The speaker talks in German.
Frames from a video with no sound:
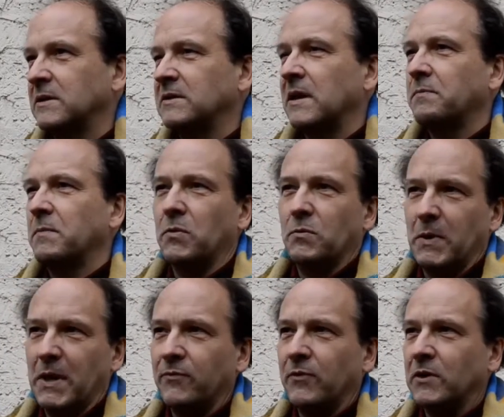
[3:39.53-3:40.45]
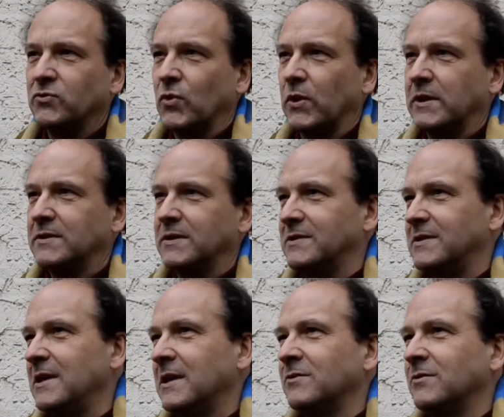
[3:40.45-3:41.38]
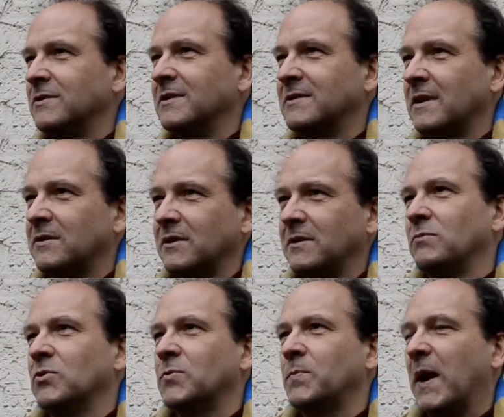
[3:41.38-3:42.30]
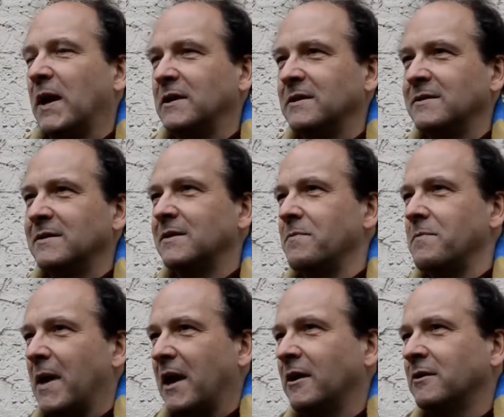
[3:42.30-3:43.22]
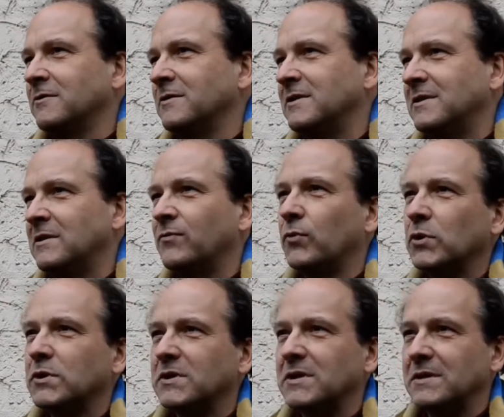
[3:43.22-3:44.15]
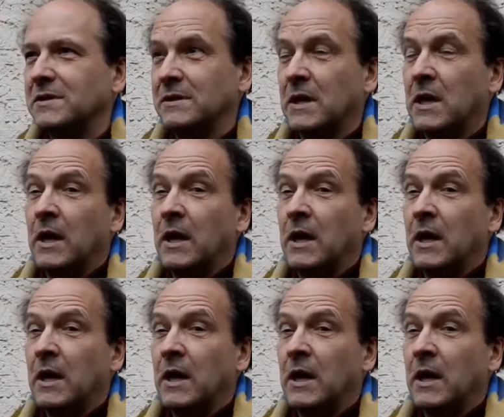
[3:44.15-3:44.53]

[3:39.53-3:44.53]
Das hat man mehrfach so exerziert und das hat eben auch Spanien sich gemerkt und ist jetzt vorsichtig.